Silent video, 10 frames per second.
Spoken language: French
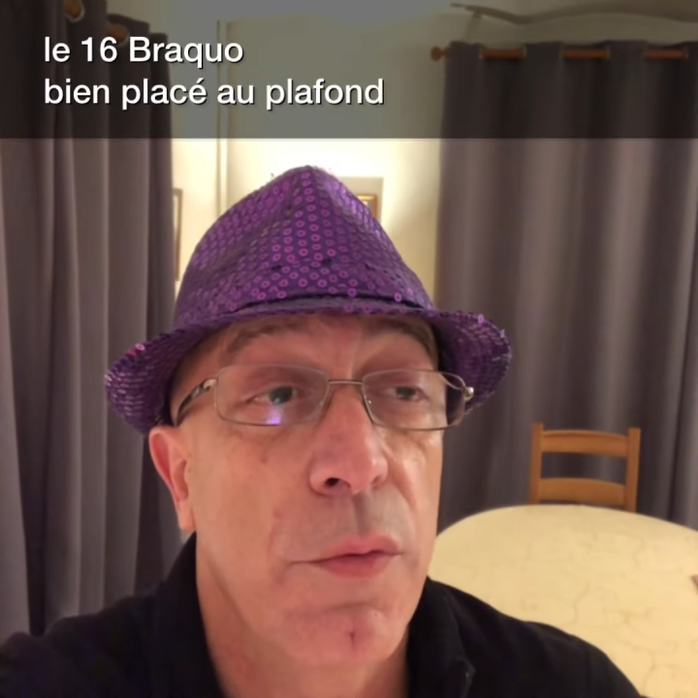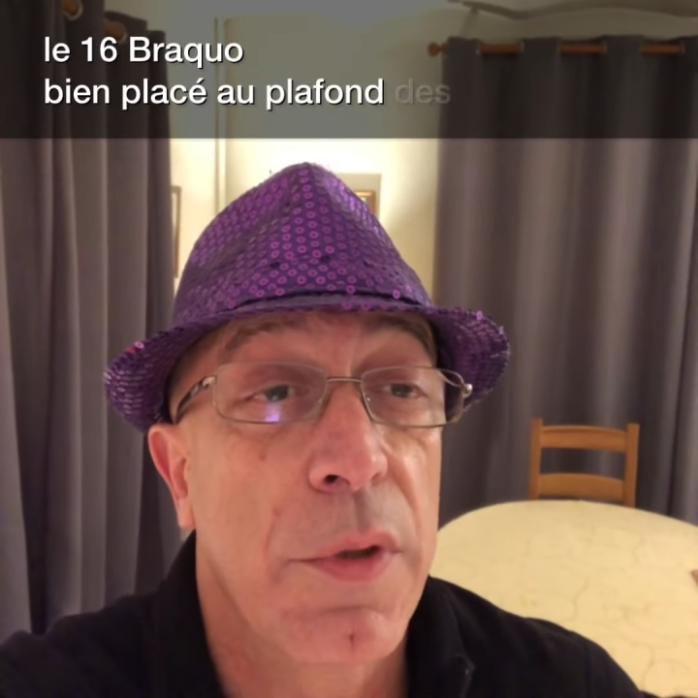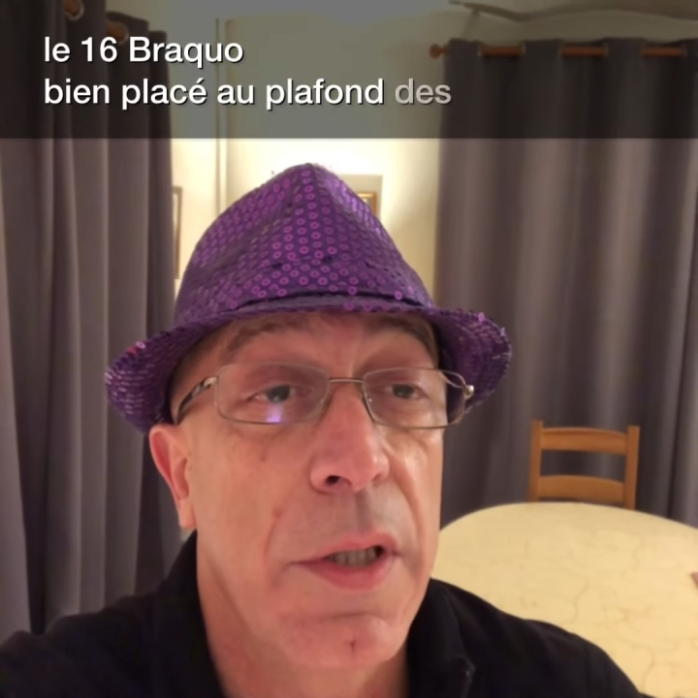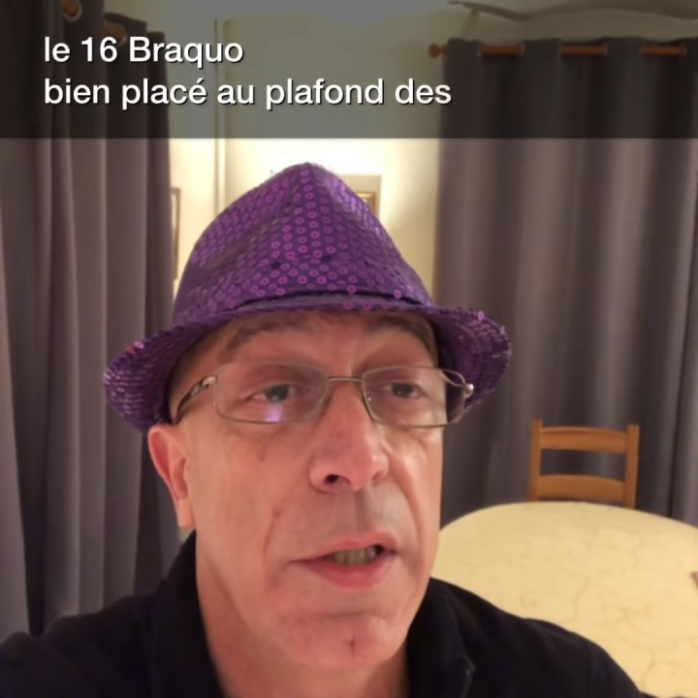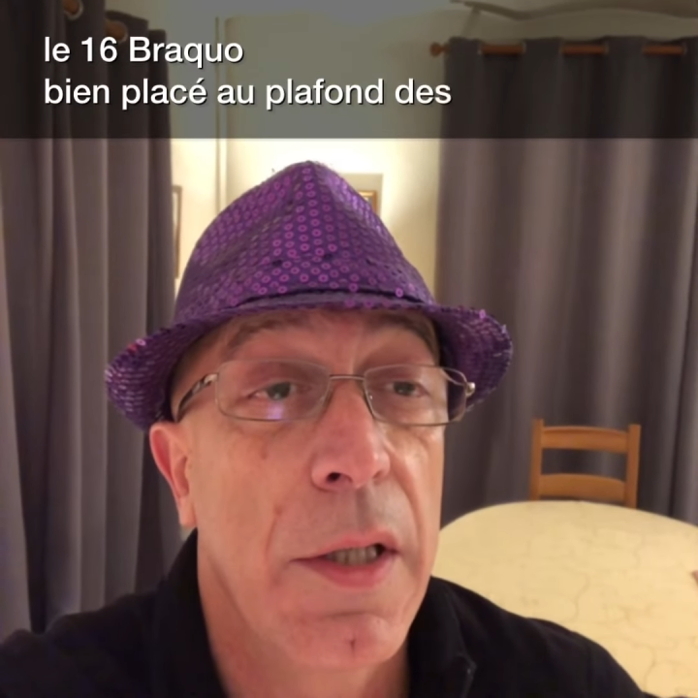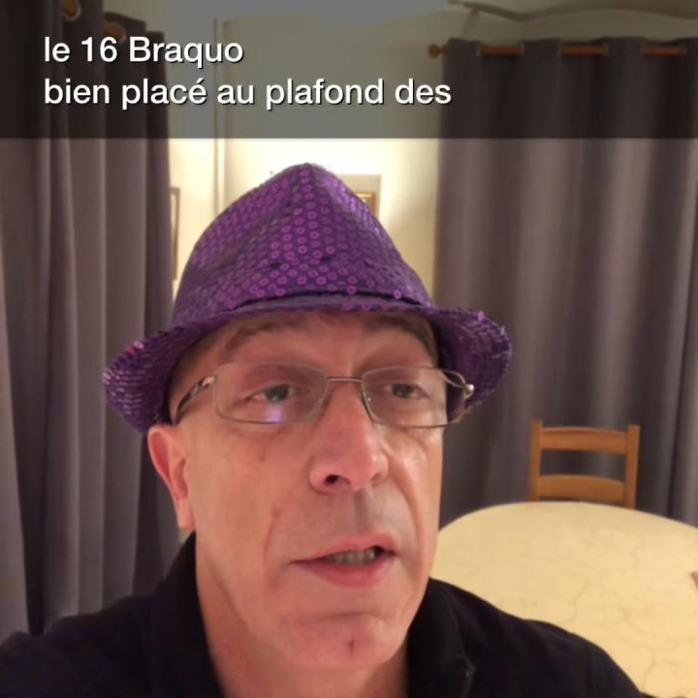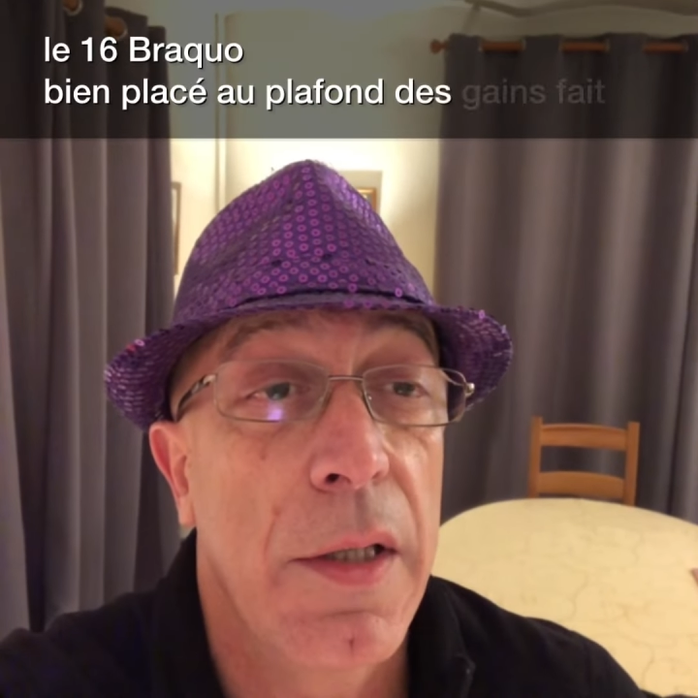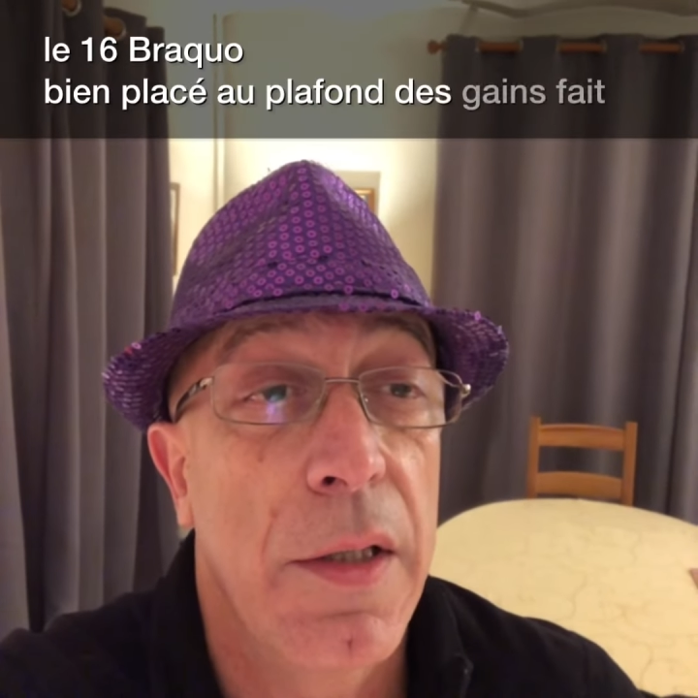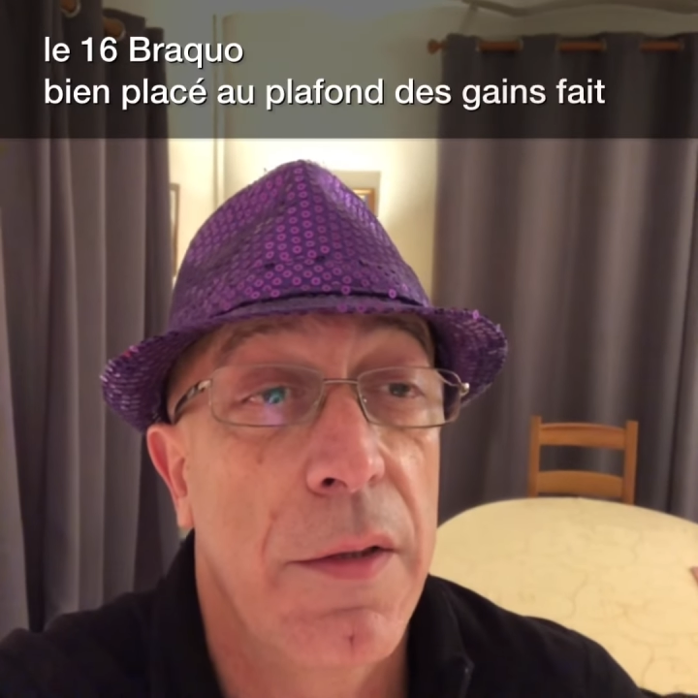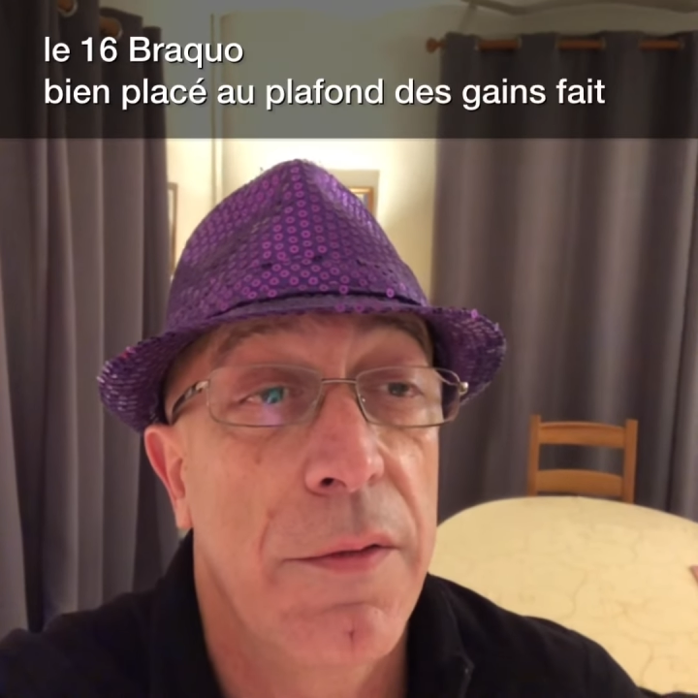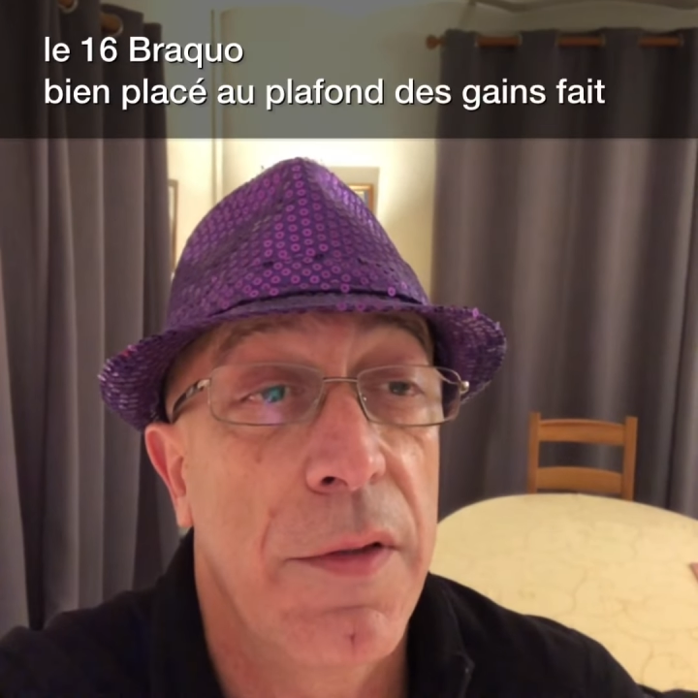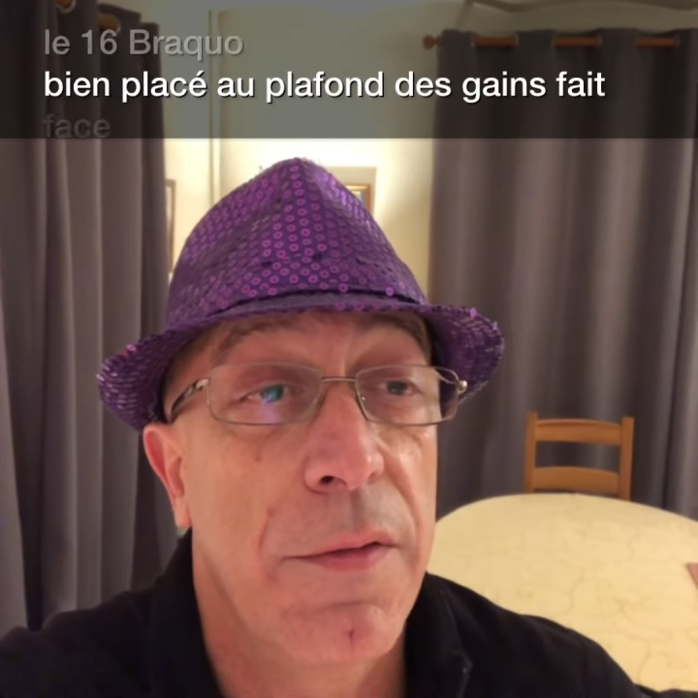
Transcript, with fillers: des gains et fait